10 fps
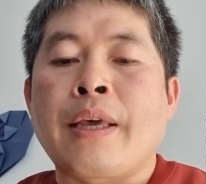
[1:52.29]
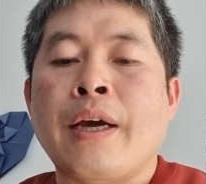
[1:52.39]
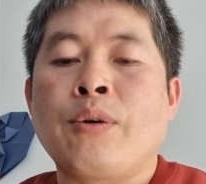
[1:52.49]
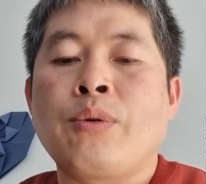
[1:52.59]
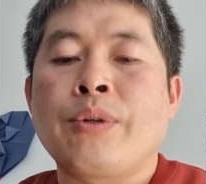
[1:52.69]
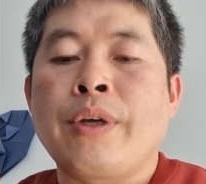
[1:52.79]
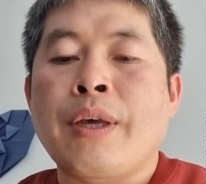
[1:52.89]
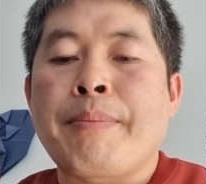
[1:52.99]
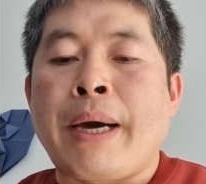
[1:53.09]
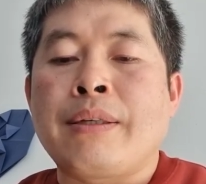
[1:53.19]
내가 오늘
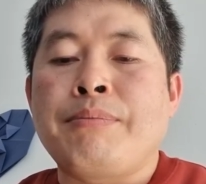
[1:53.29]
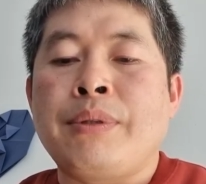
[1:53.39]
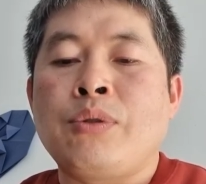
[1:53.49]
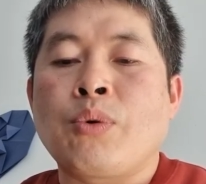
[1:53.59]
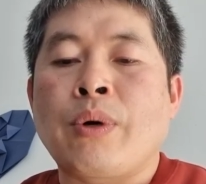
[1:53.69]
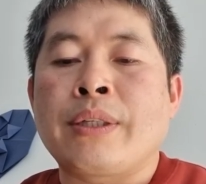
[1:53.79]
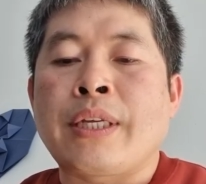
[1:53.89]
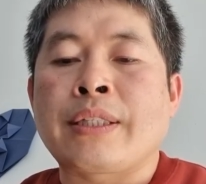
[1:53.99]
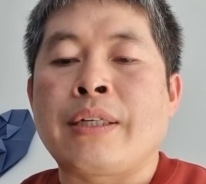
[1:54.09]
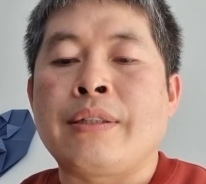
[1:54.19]
너에게 많은 민족과
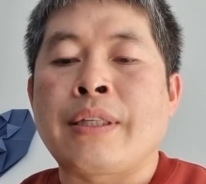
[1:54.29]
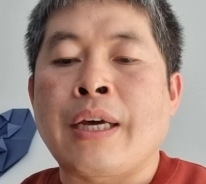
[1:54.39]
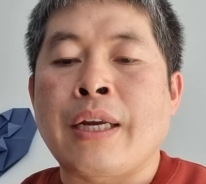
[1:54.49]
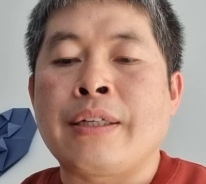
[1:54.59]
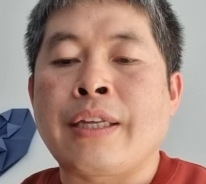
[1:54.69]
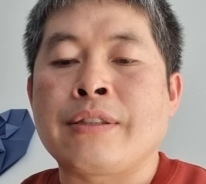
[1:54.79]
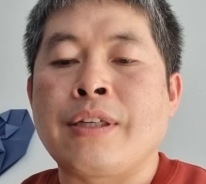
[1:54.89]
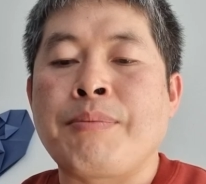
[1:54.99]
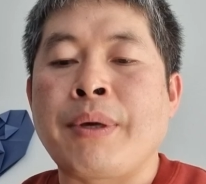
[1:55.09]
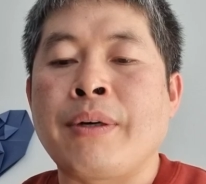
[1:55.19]
나라를
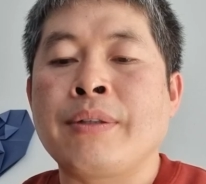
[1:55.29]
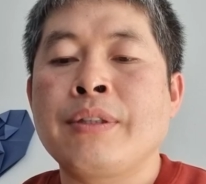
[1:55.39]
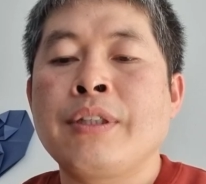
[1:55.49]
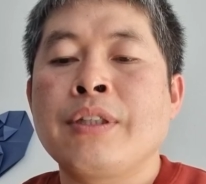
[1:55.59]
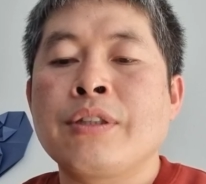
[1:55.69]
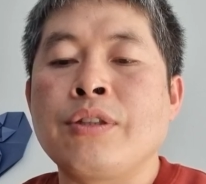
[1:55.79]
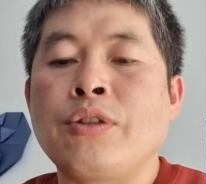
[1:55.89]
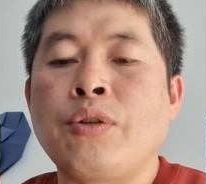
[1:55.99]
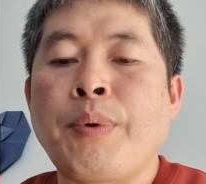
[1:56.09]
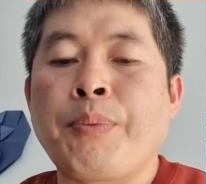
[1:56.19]
다스리며
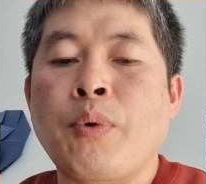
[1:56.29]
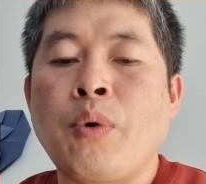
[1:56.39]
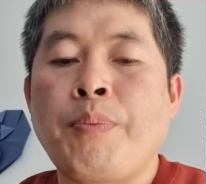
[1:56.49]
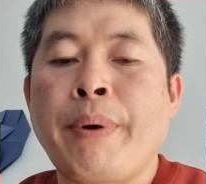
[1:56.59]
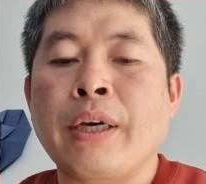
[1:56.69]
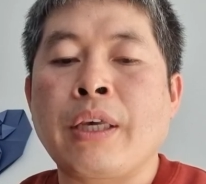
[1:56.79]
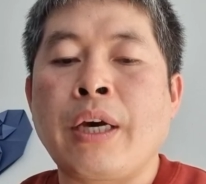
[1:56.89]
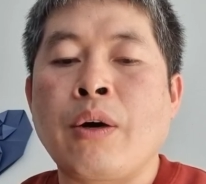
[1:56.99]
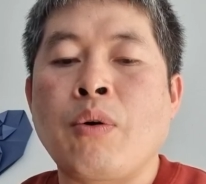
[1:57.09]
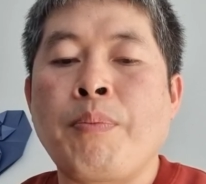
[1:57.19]
그들을 뽑고
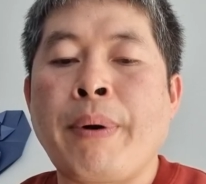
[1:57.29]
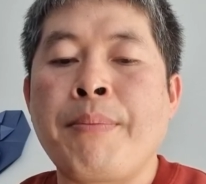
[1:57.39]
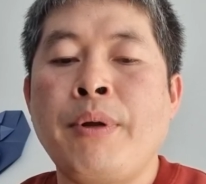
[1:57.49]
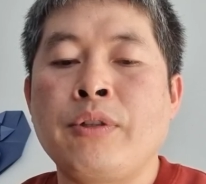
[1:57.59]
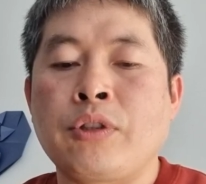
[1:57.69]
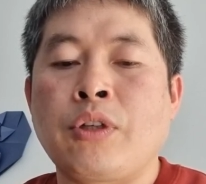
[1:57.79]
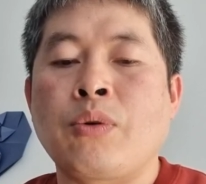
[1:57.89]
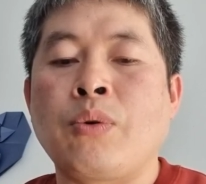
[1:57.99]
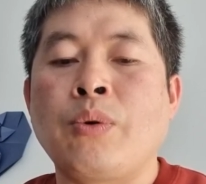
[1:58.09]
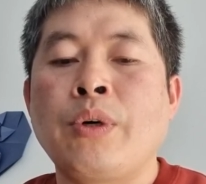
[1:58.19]
파괴하고
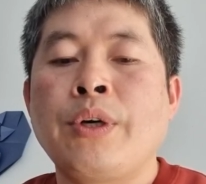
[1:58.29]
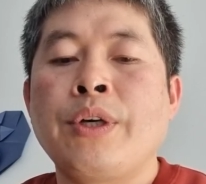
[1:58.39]
파멸시키고